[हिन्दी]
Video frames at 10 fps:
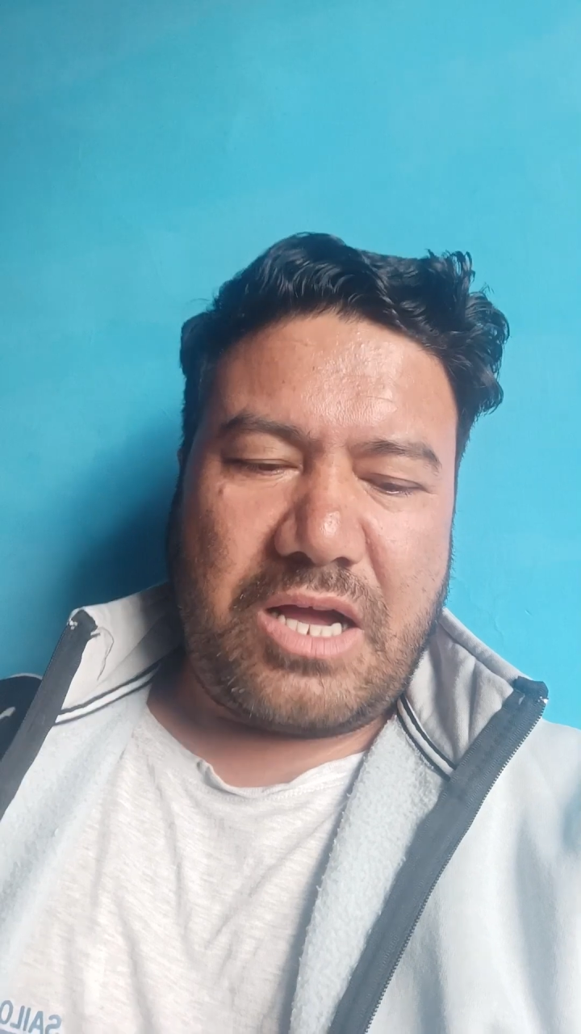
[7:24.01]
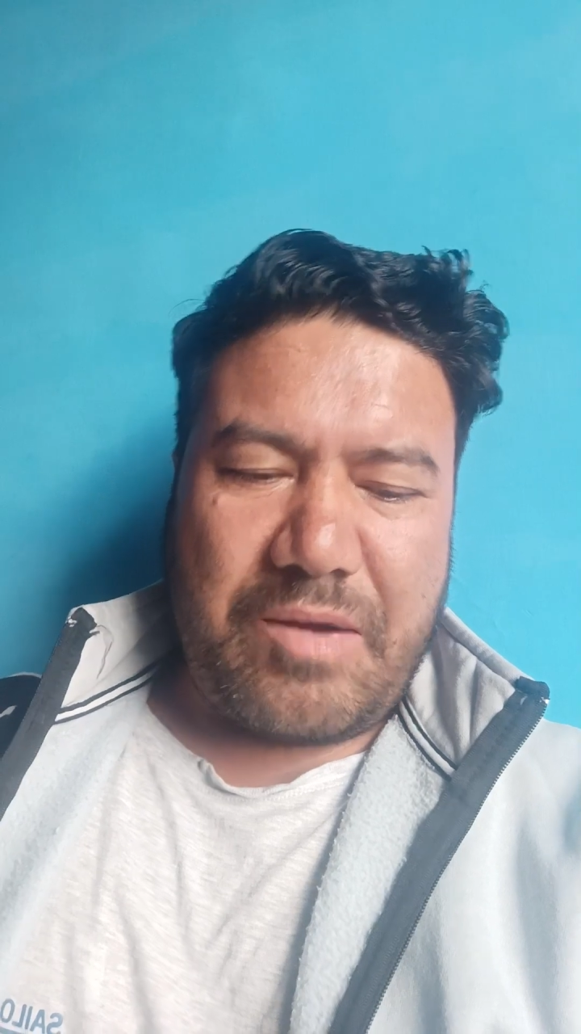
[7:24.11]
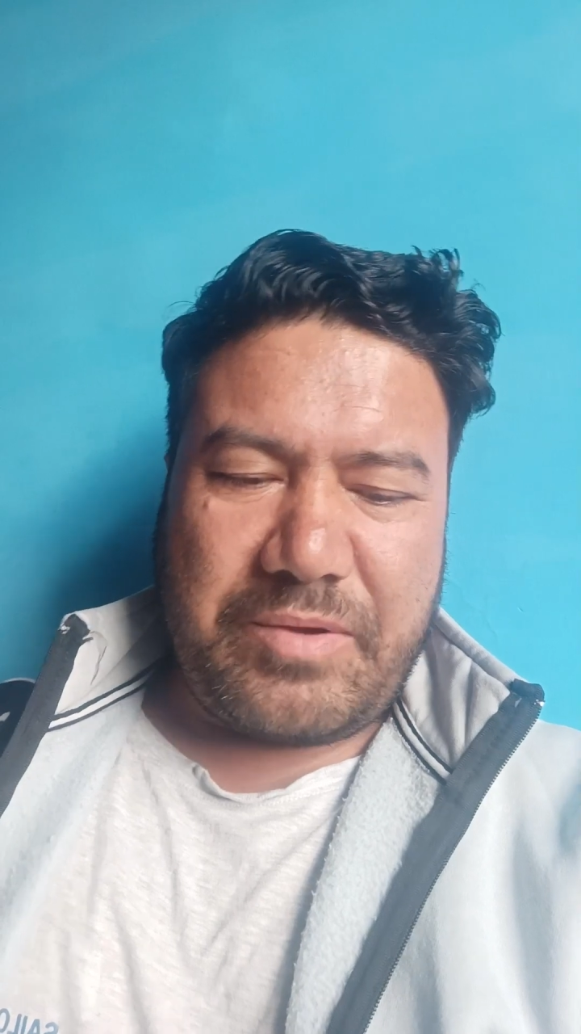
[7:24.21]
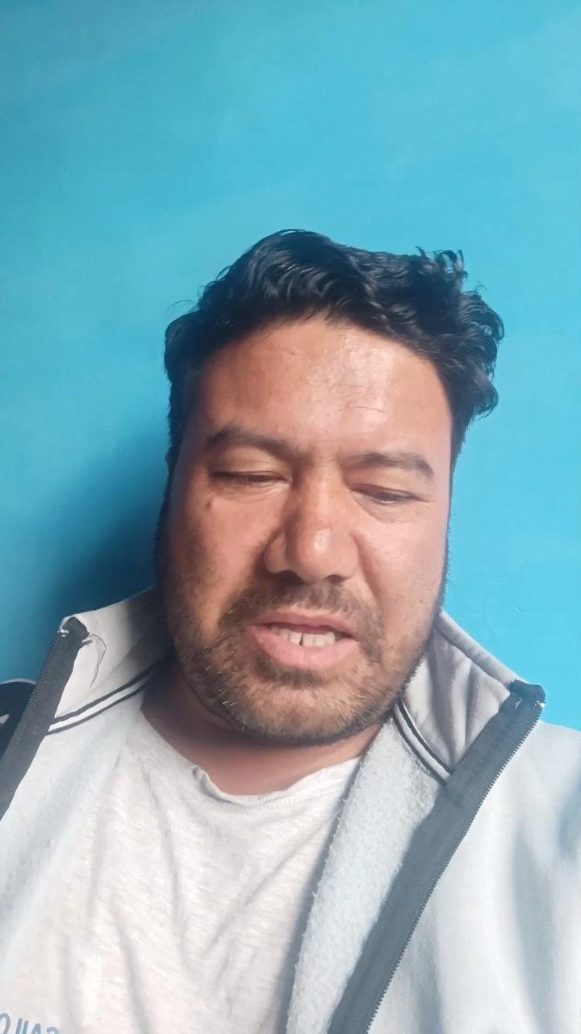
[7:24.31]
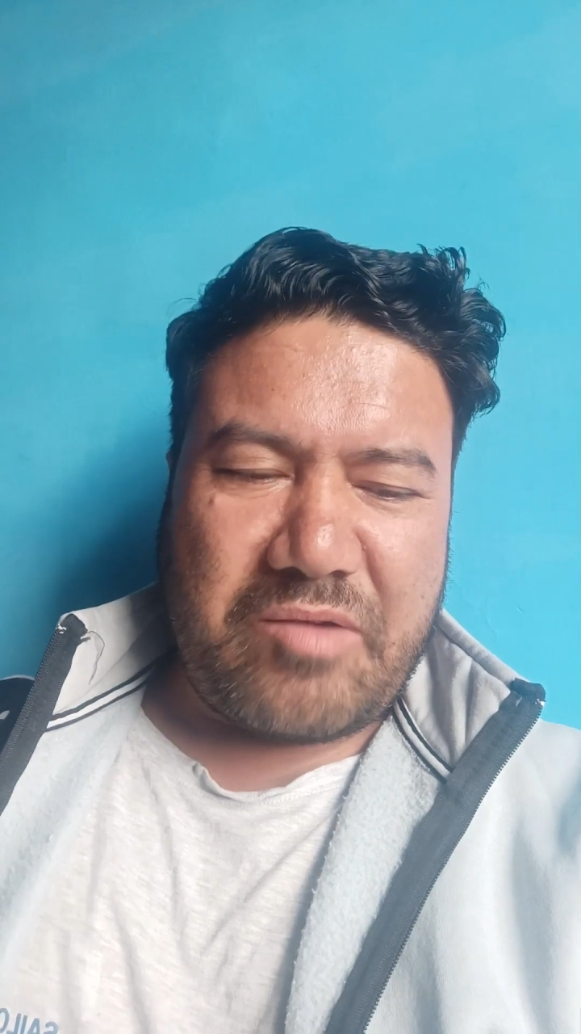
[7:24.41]

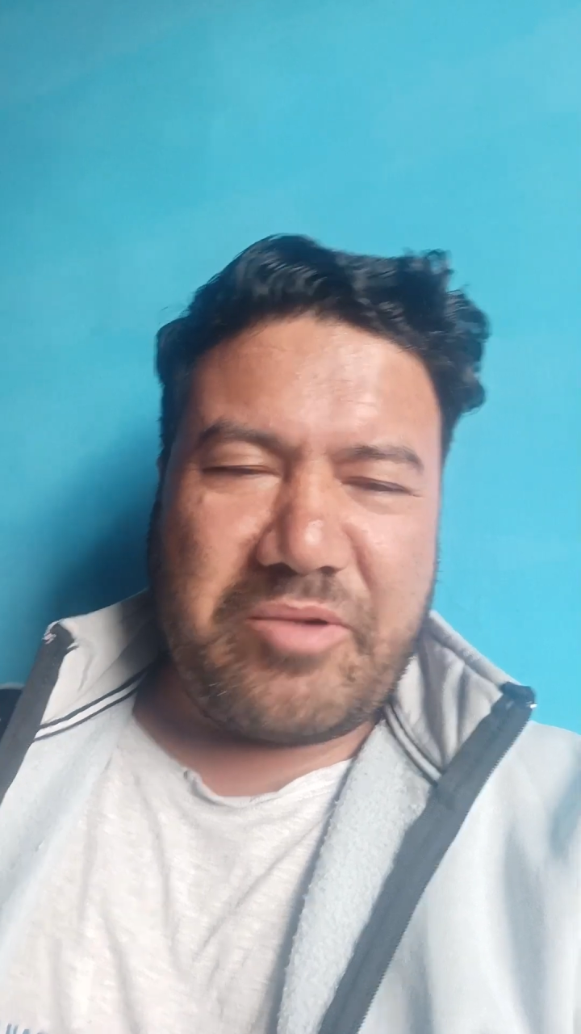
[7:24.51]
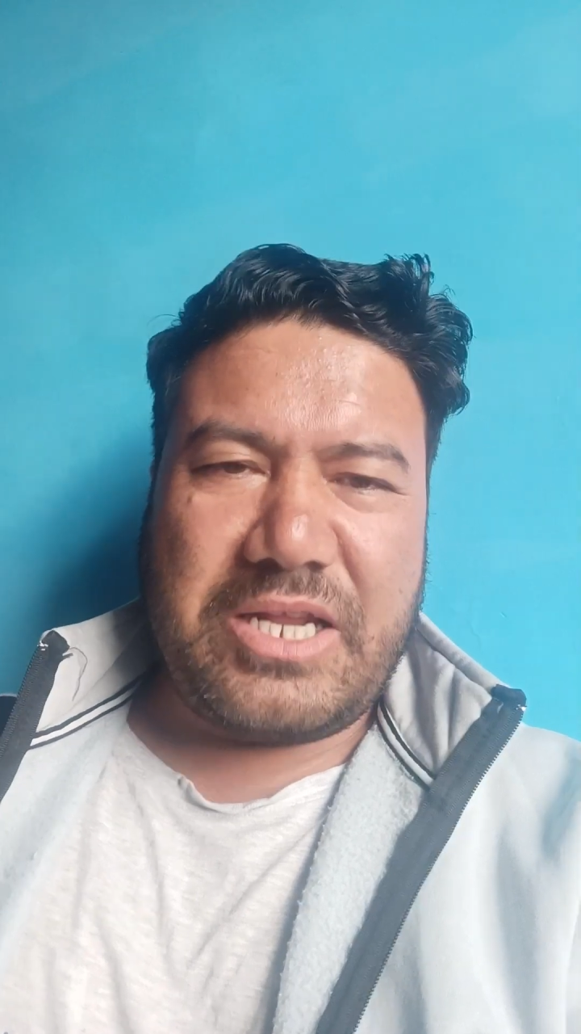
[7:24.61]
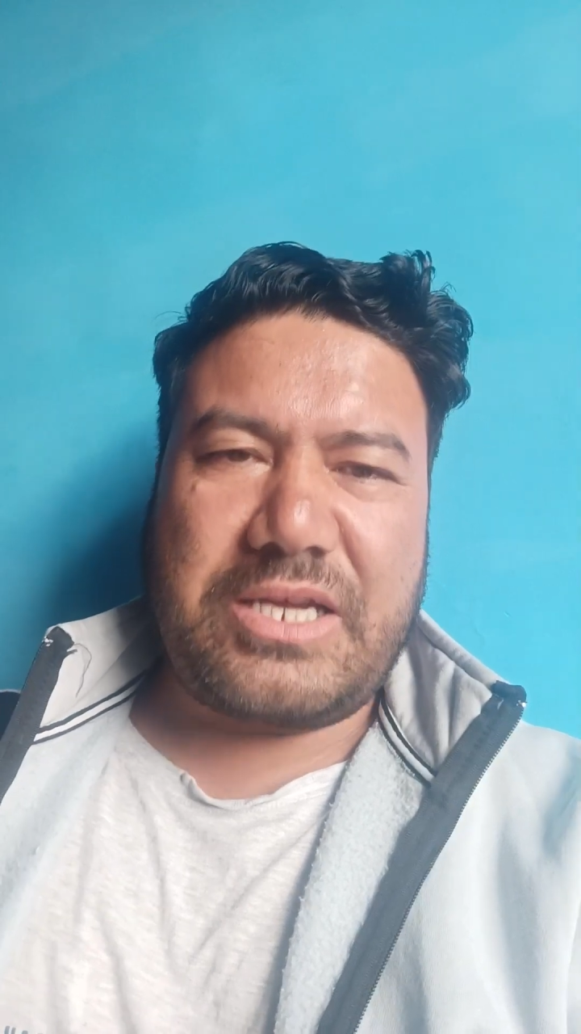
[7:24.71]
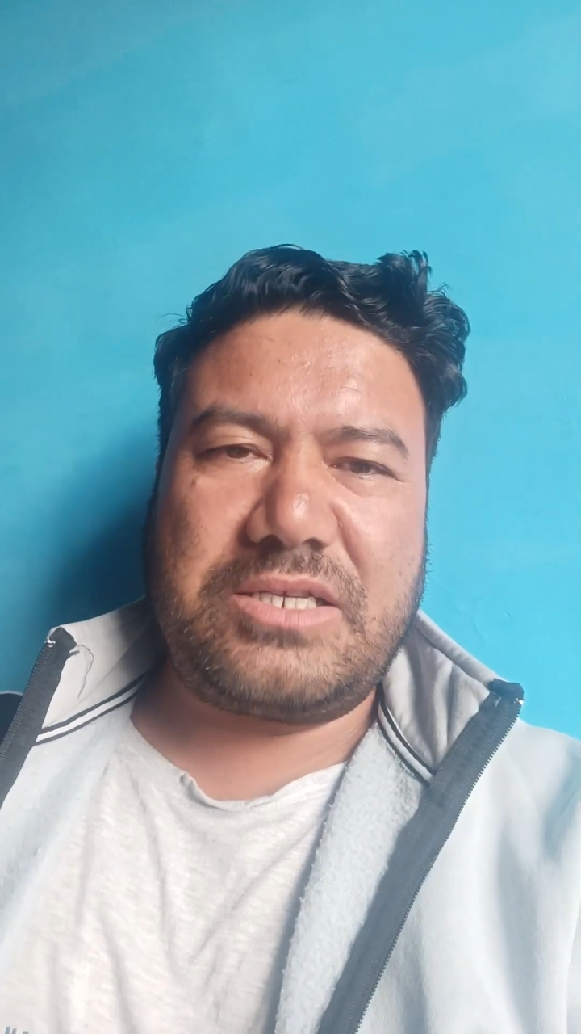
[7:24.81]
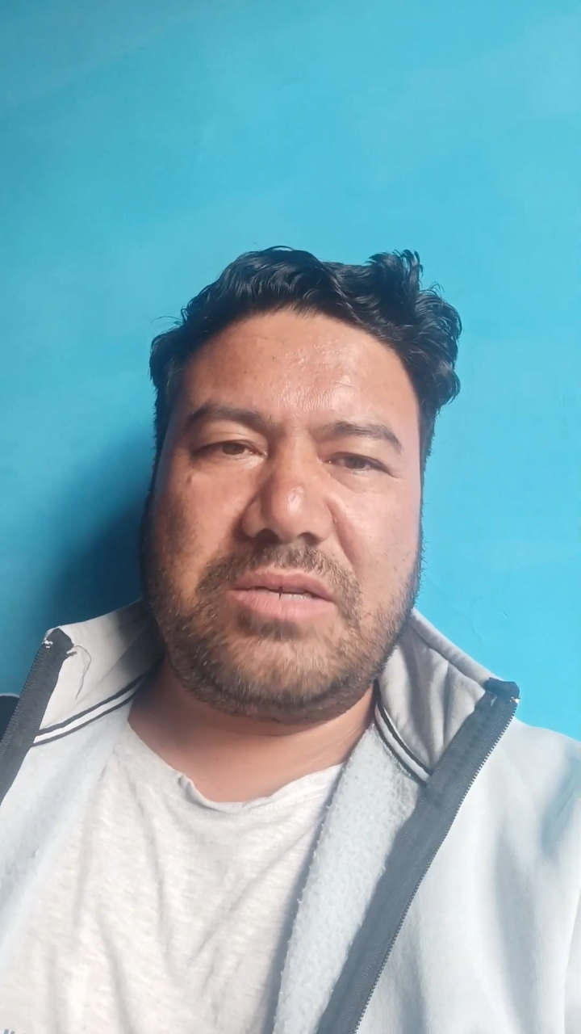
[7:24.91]
अभी तक मैंने
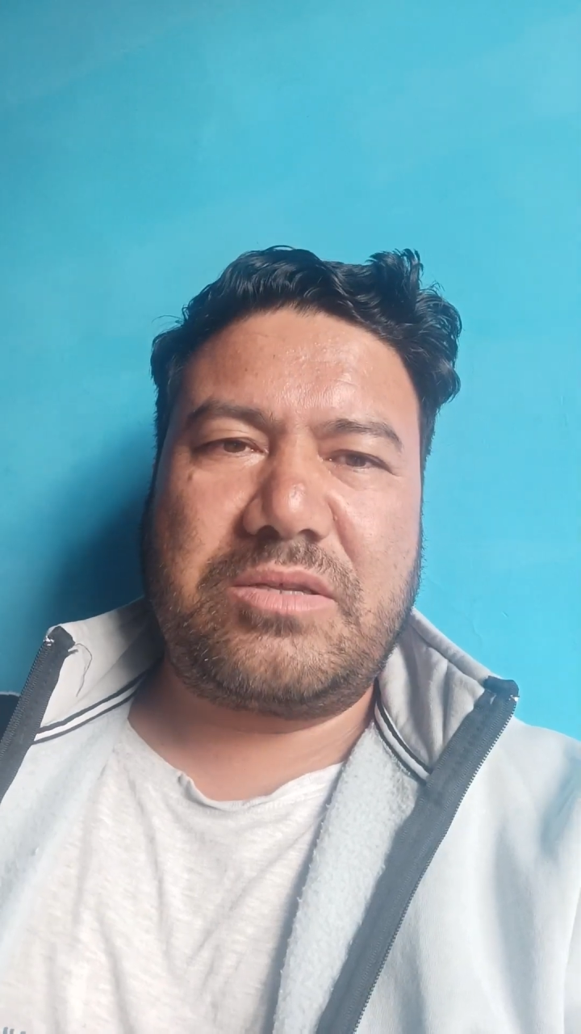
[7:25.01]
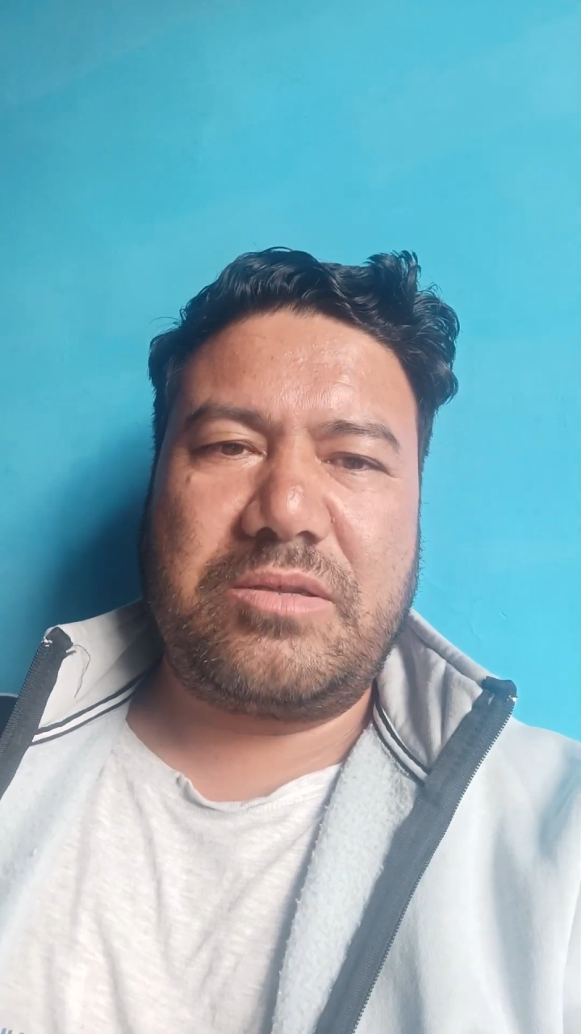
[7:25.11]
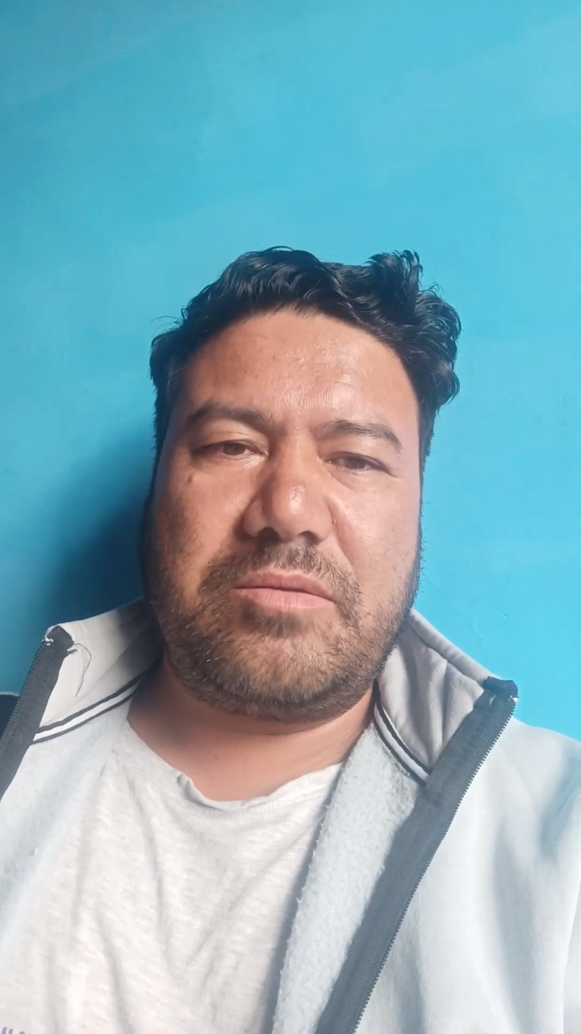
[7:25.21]
किसी